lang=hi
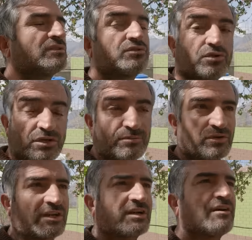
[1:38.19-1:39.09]
तो छोटे
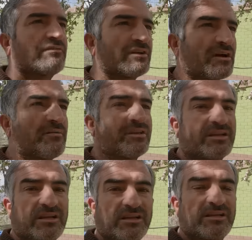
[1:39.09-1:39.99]
मोटे काफ़ी काम
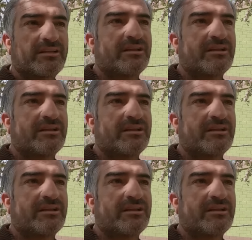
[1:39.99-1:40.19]
निकल गए